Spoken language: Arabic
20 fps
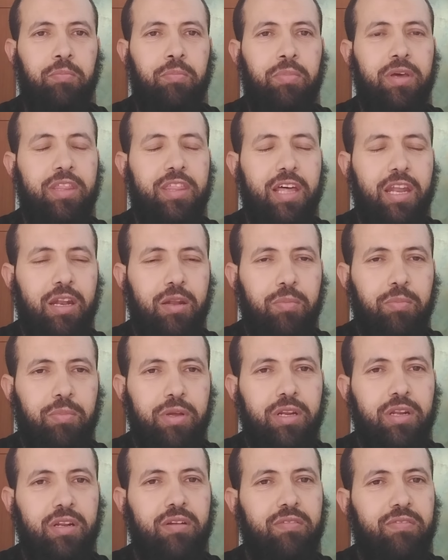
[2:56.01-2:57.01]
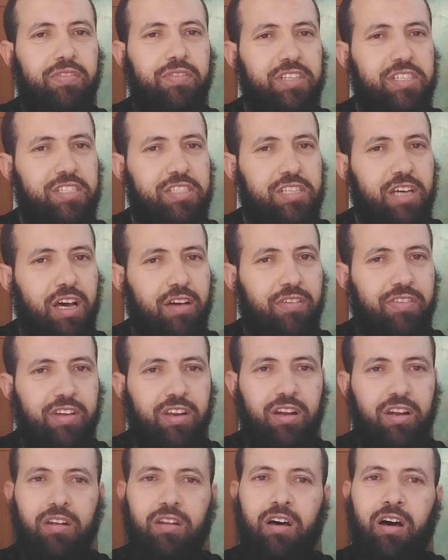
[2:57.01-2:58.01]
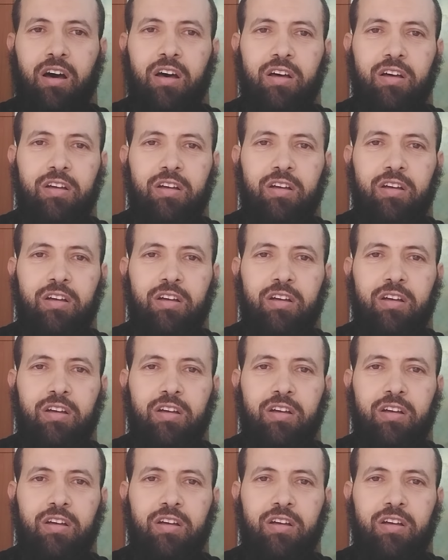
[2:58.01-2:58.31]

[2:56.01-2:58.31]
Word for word: بذنب فاستغفر الله